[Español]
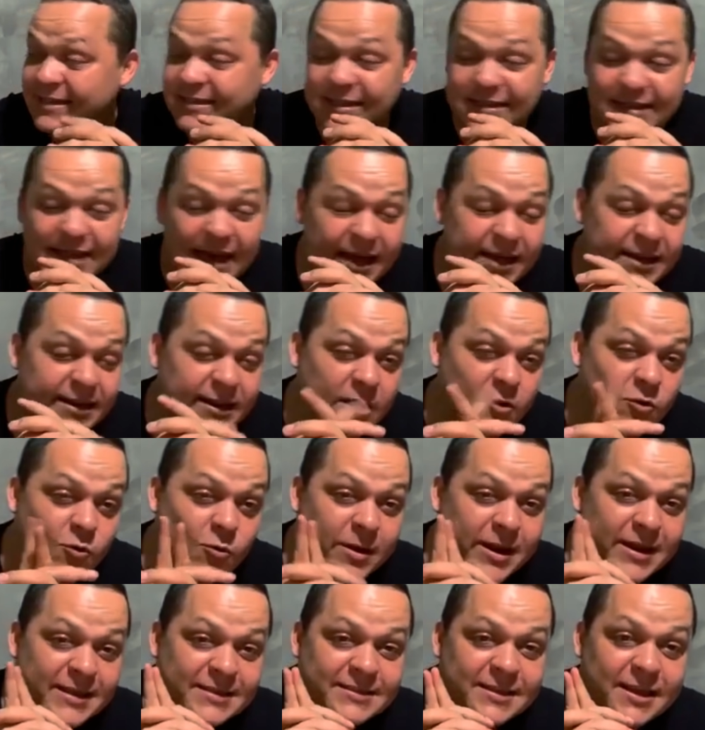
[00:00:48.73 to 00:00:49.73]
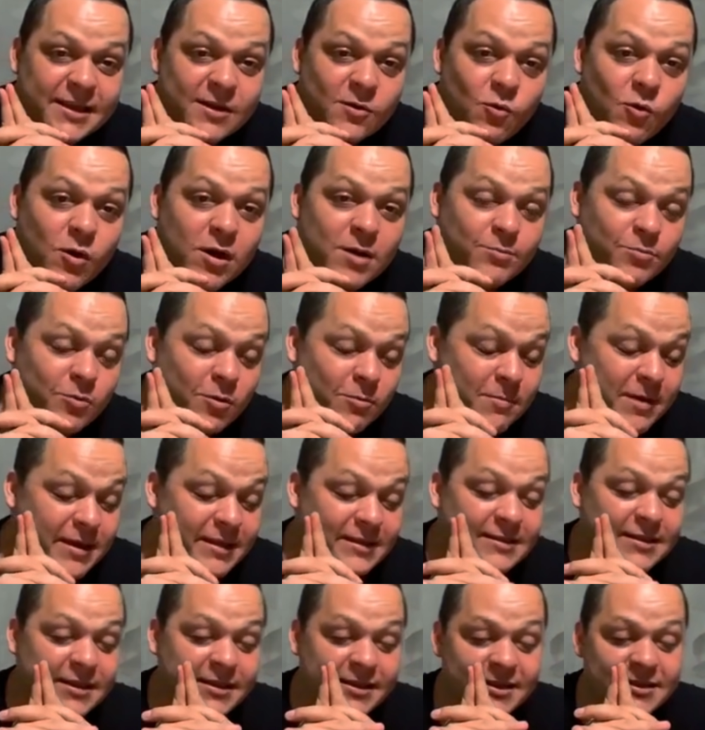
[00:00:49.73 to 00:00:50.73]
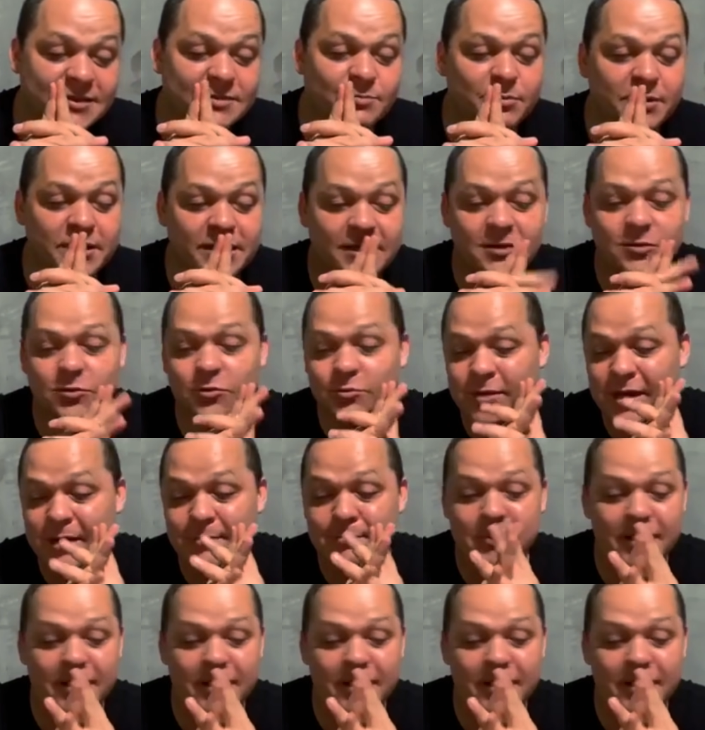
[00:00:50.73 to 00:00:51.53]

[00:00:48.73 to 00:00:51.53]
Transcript: Resetear y rejuvenecer cuerpo, mente y espíritu.